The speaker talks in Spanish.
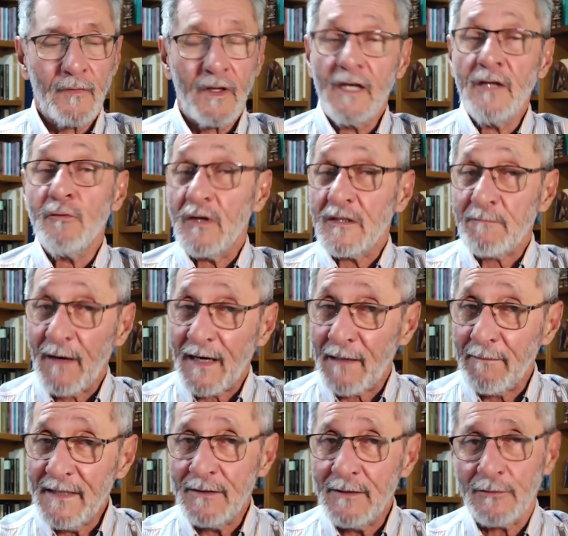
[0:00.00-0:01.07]
Y no es para
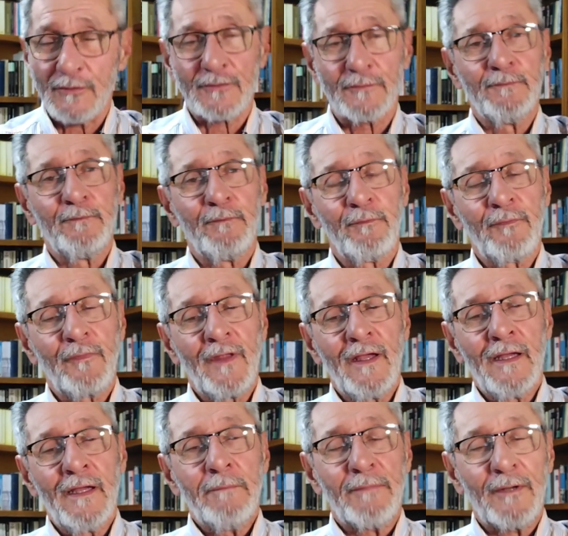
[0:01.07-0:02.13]
menos.
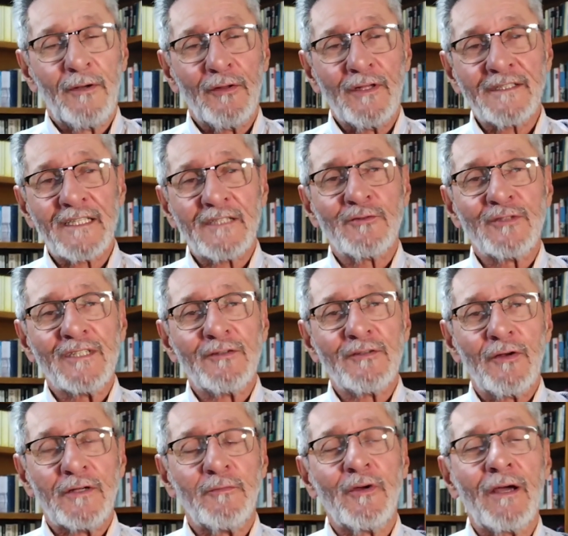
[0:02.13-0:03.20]
Pero de este suceso
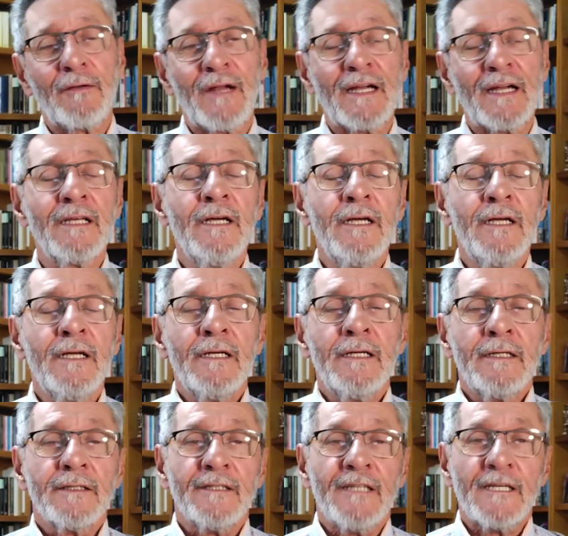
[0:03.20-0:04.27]
les voy a hablar
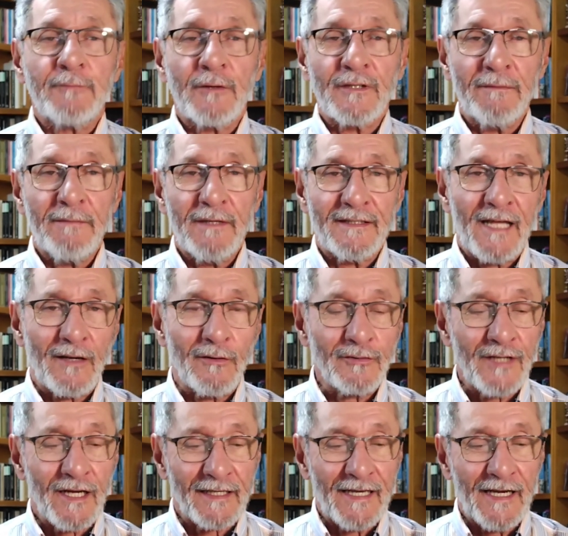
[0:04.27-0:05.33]
después de
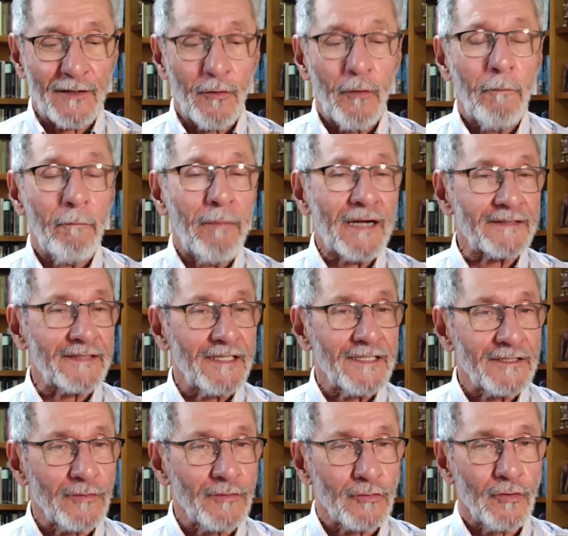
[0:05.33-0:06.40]
invitarlos a que compartan
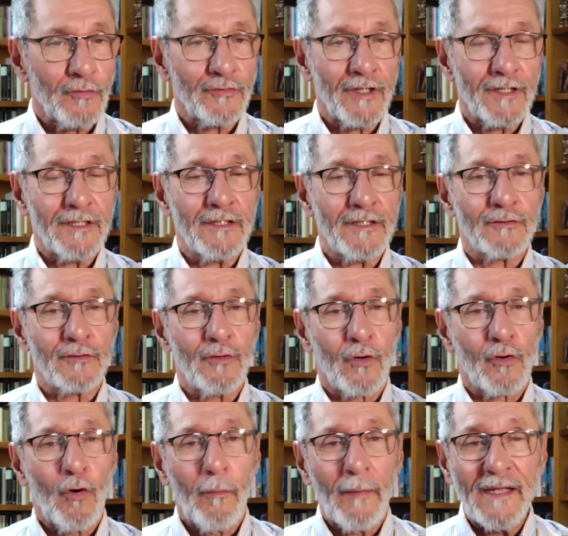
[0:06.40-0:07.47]
estos contenidos,
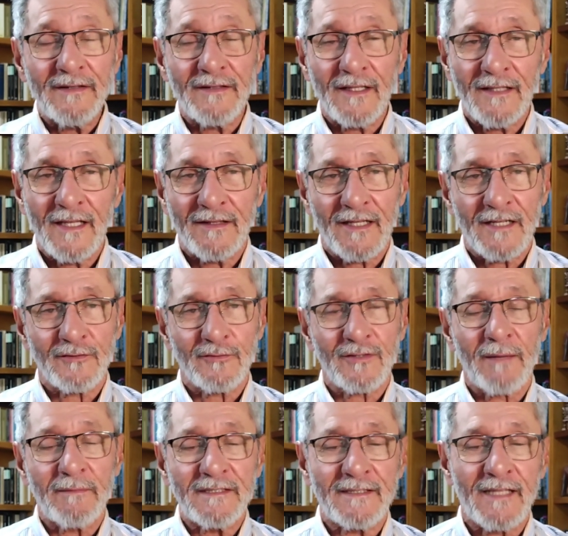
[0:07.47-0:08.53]
lo comenten entre sus
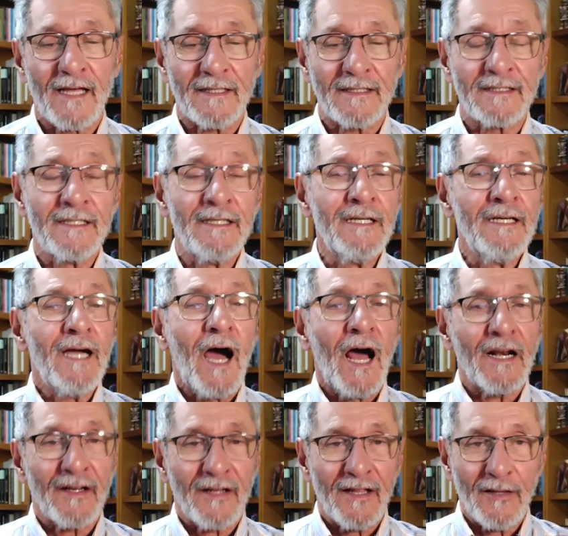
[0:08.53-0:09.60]
amistades
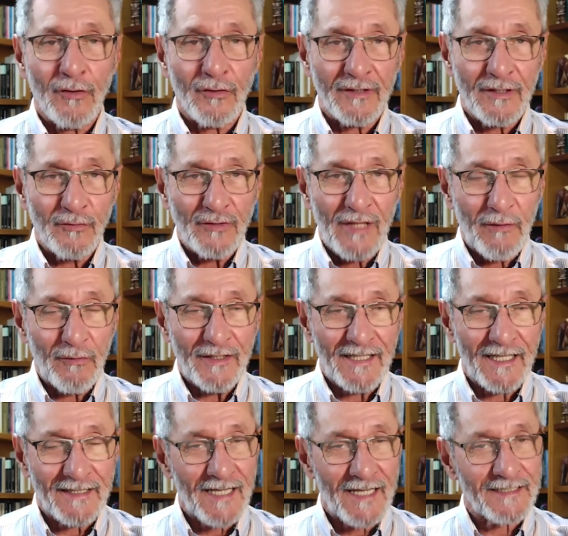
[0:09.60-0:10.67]
alrededor de una
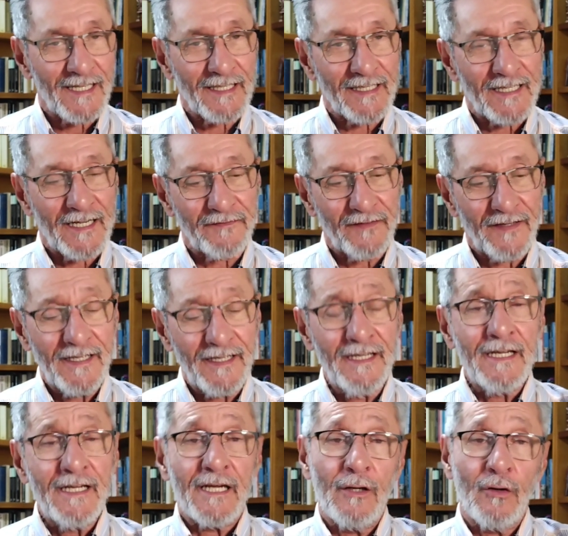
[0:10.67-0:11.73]
buena taza de café.
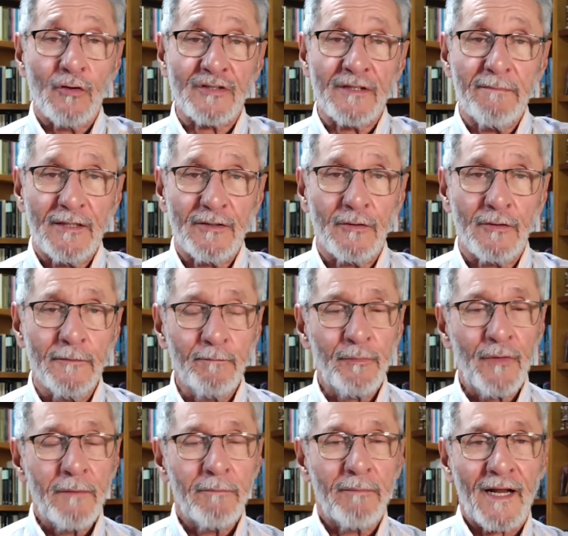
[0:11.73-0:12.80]
Y los invito
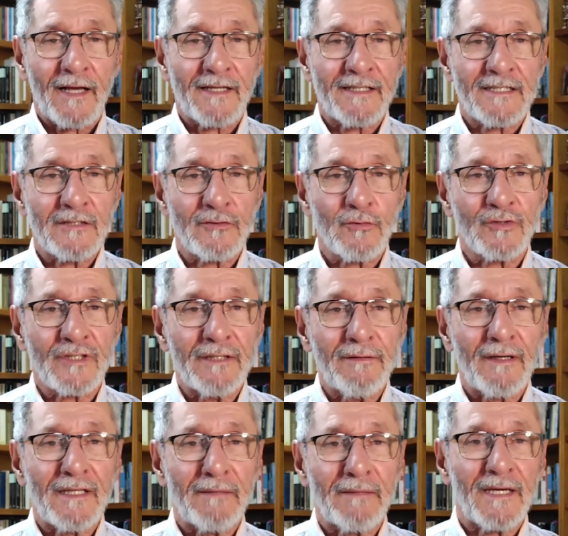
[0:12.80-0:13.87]
para que se
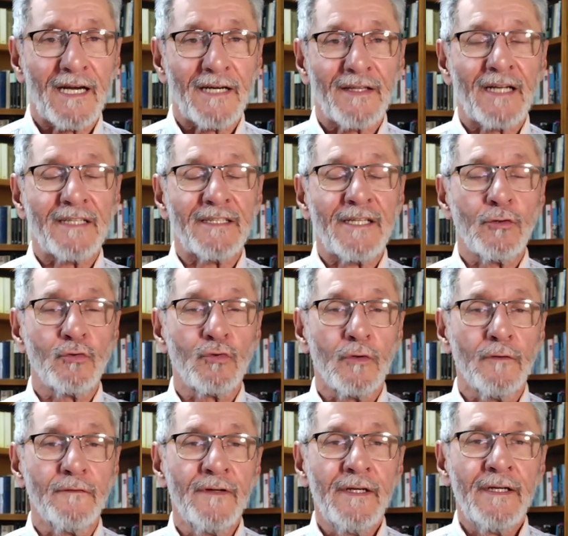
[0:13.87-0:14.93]
suscriban en mi canal de
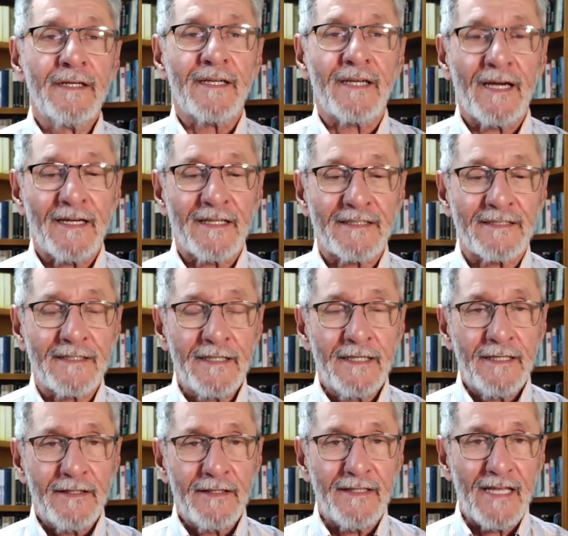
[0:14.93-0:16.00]
YouTube, que es
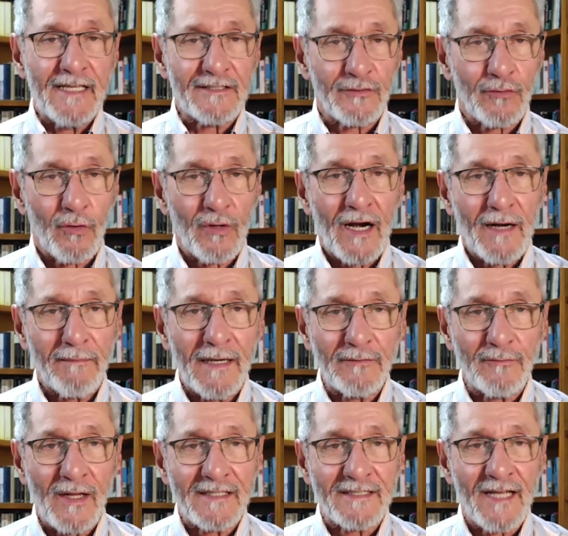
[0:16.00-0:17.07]
Néstor
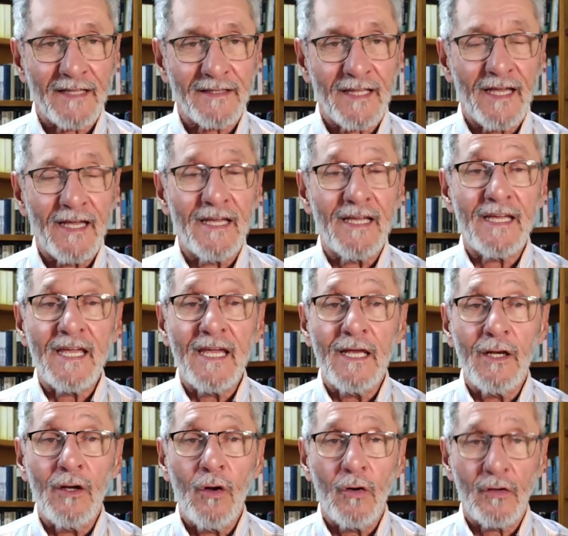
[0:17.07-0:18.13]
Armando Alzate
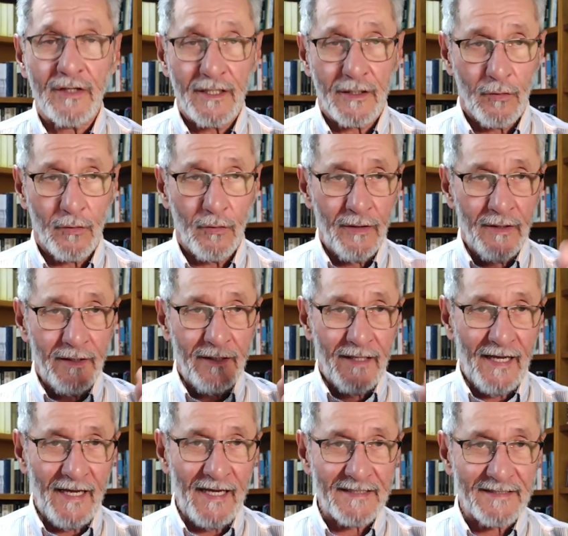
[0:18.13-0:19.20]
y Lógico.
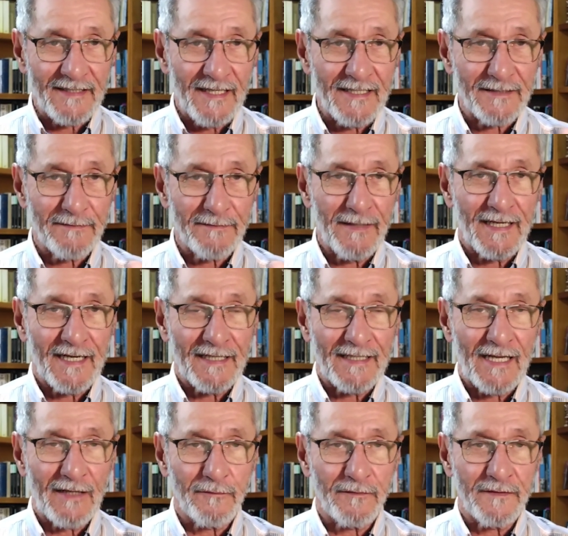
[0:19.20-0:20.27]
Ese es mi
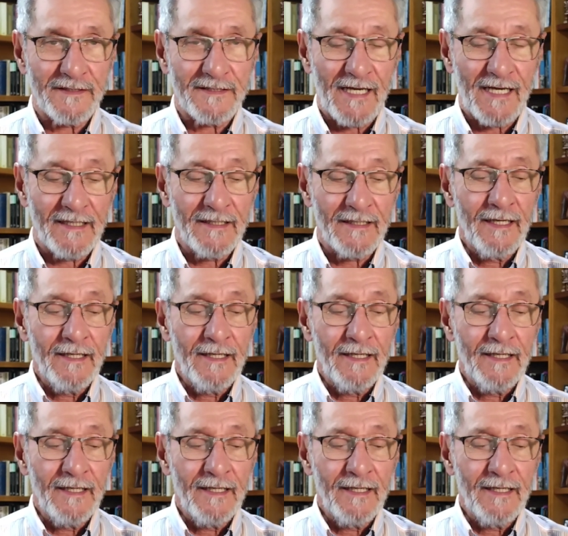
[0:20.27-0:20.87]
canal oficial.